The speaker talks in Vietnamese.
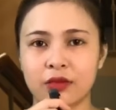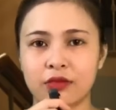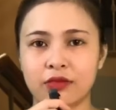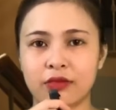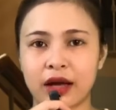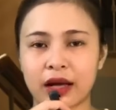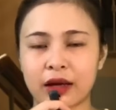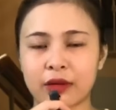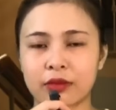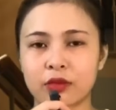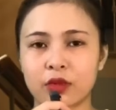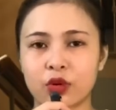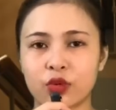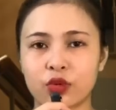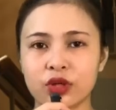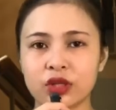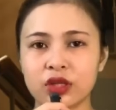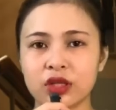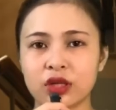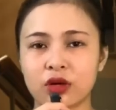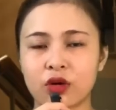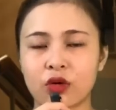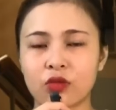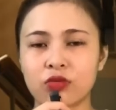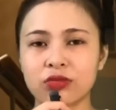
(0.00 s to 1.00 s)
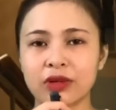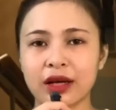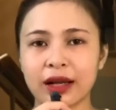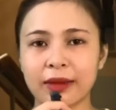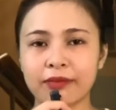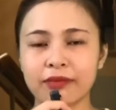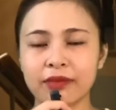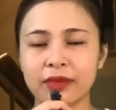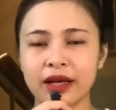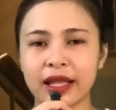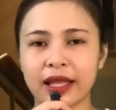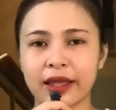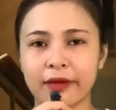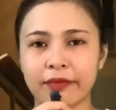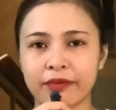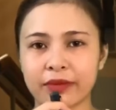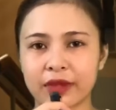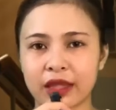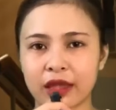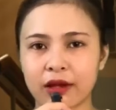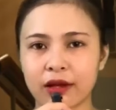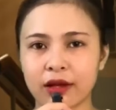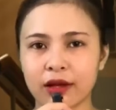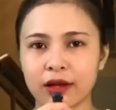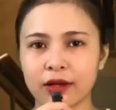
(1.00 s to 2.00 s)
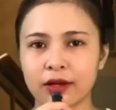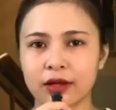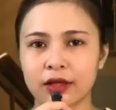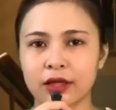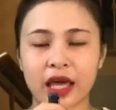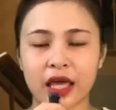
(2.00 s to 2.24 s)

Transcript: mặt mũi thì cũng lấm lem vậy đó.